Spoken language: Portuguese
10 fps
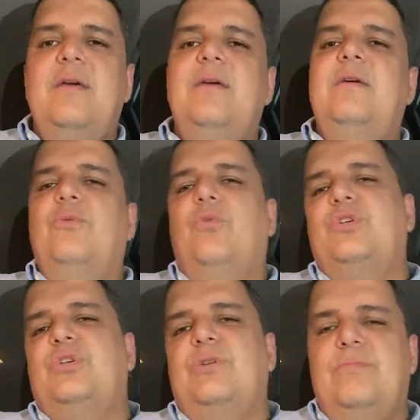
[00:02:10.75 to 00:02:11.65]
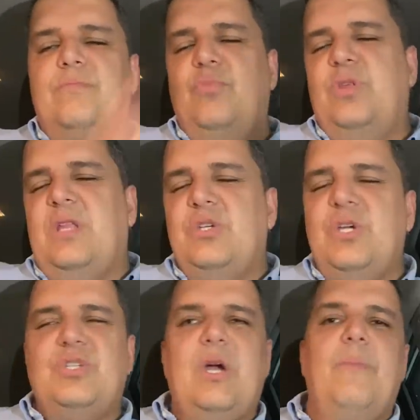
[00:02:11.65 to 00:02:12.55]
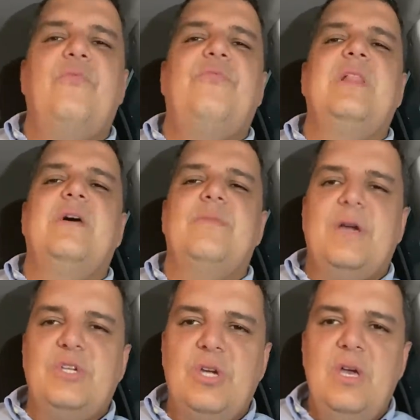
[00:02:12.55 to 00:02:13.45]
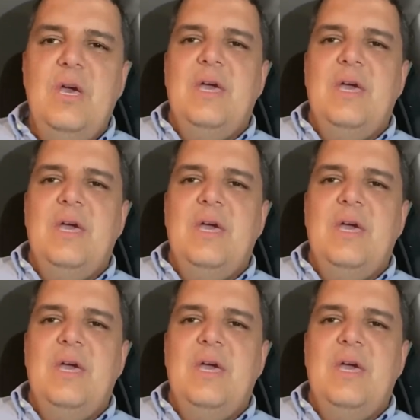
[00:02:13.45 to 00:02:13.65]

e hoje muita gente acabou falando, mas